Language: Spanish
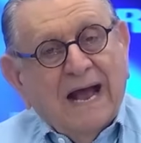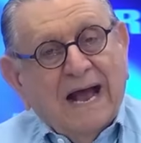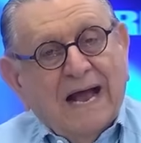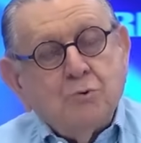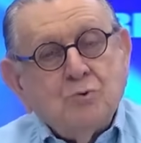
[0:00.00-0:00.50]

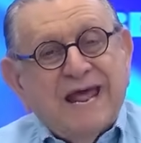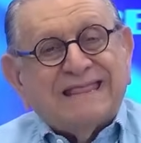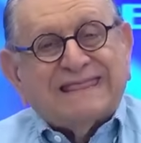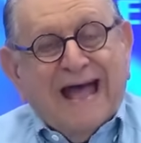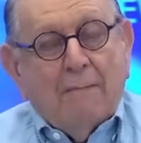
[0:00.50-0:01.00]
hay una
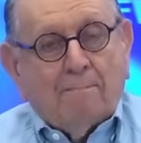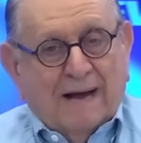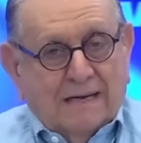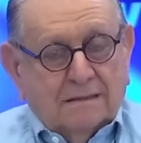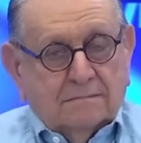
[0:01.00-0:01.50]

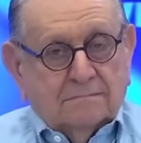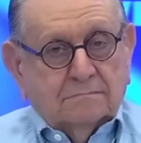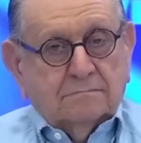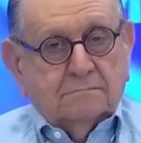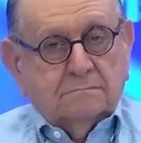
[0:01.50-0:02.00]
etapa
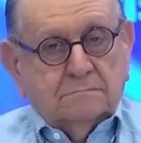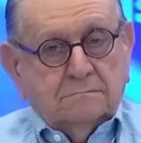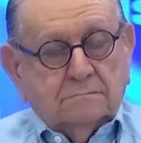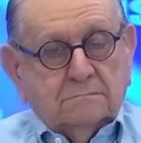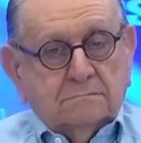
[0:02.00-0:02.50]

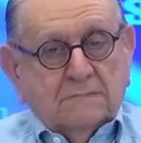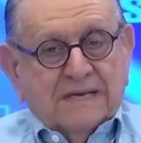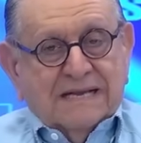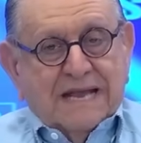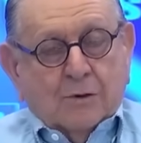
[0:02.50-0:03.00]

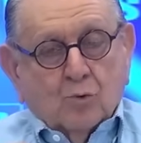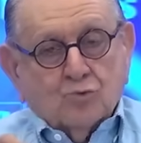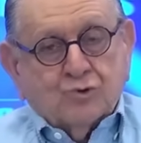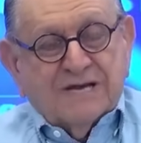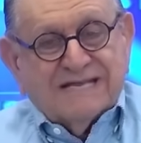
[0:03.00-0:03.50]
que
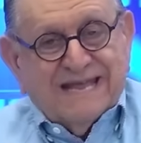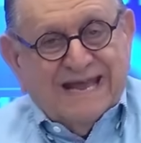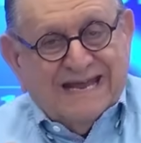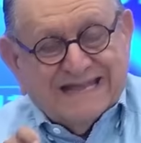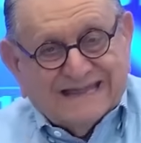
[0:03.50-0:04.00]

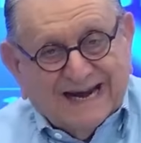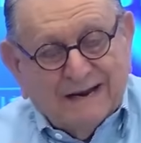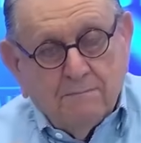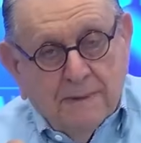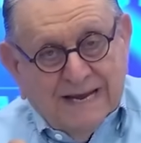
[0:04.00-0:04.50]
consiste en
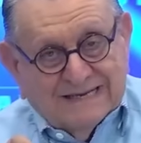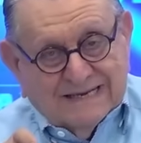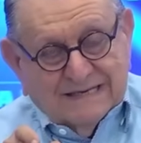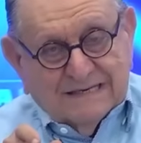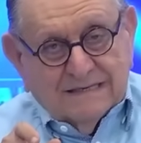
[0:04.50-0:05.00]
tres
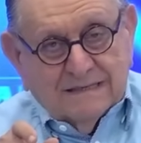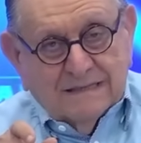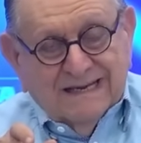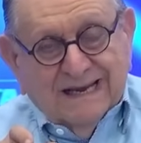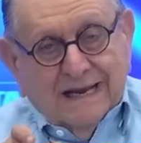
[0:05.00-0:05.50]
meses.
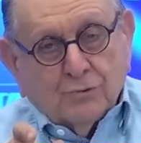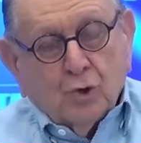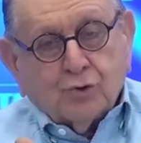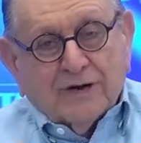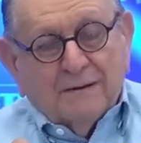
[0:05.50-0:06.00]

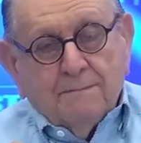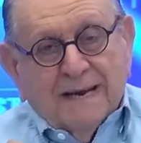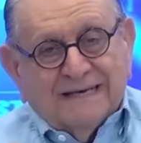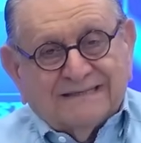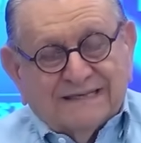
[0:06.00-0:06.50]
Esos tres
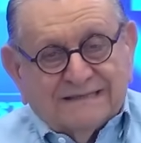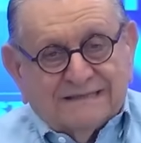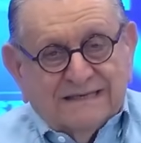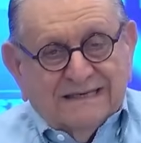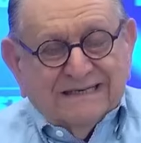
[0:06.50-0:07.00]

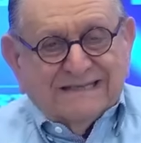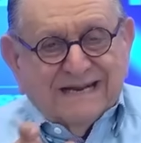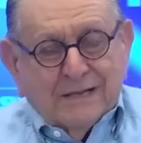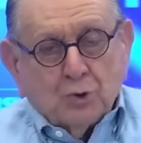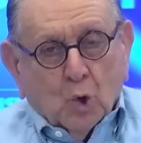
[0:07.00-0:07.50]
meses
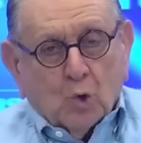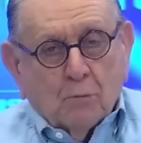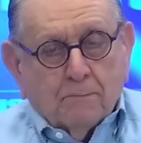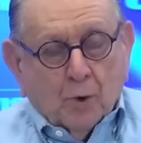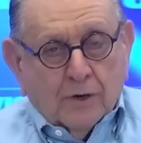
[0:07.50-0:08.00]
tienen dos
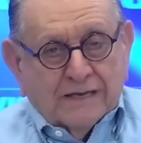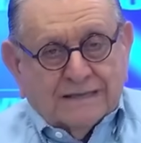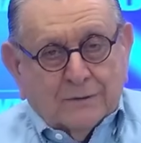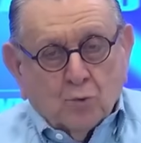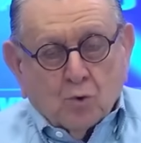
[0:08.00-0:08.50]

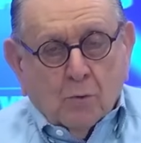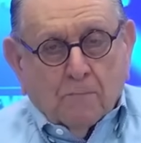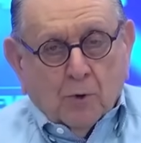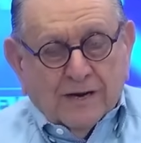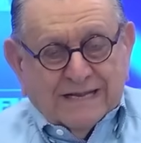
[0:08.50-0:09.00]
componentes. Un
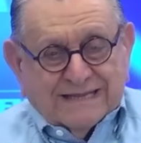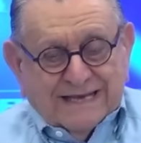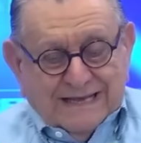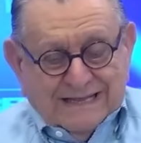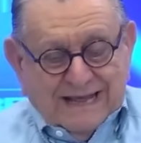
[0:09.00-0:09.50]

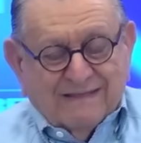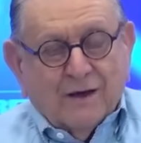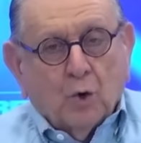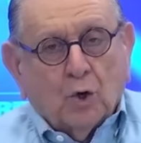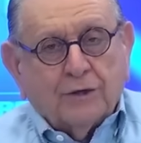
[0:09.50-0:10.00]
componente desde
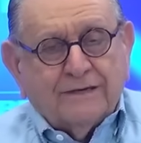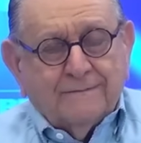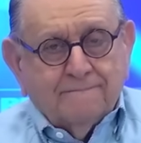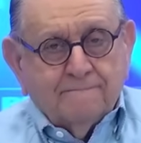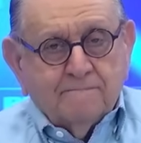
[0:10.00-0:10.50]
hoy
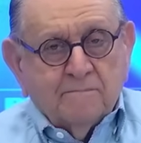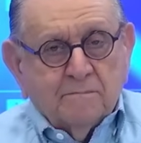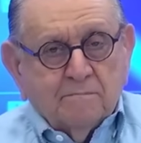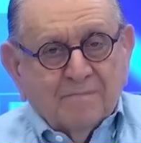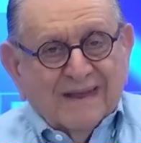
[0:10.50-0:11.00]

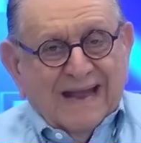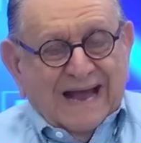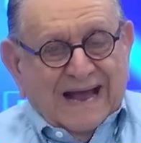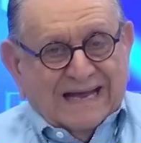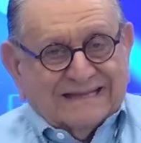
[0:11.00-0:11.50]

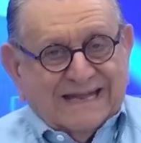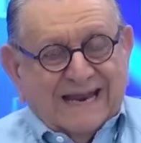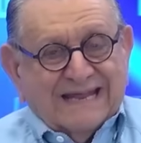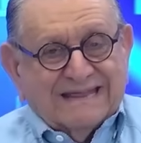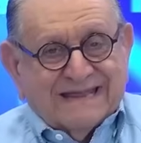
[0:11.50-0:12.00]
hasta
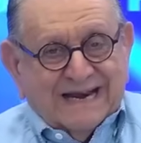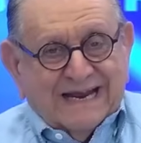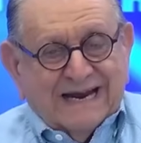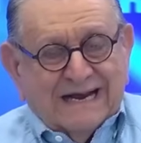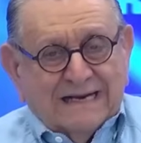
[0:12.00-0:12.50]
la
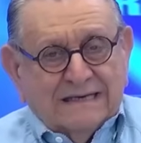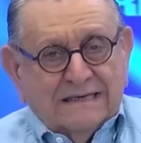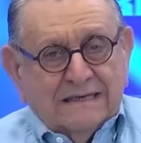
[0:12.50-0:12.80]
entrega